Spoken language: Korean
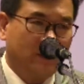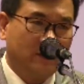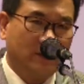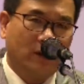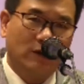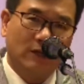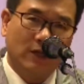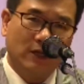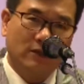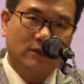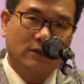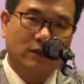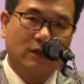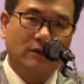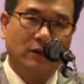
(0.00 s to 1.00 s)
그래서
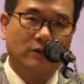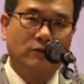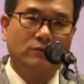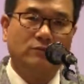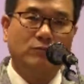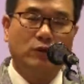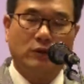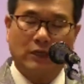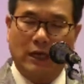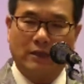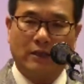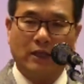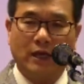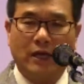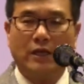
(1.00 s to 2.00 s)
크게 내용
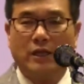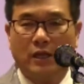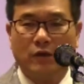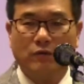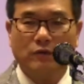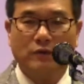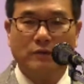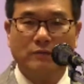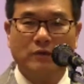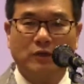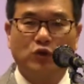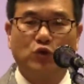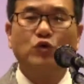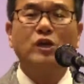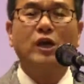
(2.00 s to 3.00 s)
뭐간단하 내용을
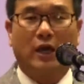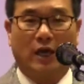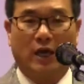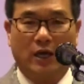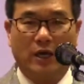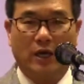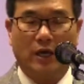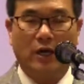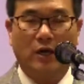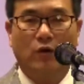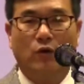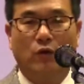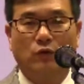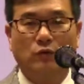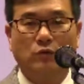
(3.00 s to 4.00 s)
드리면 귀해
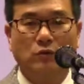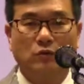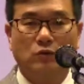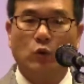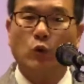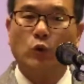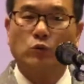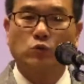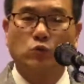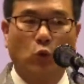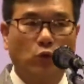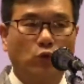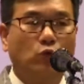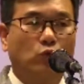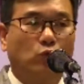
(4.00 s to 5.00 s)
혹은 또
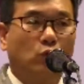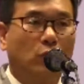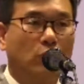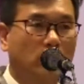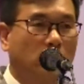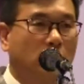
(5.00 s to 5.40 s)
소유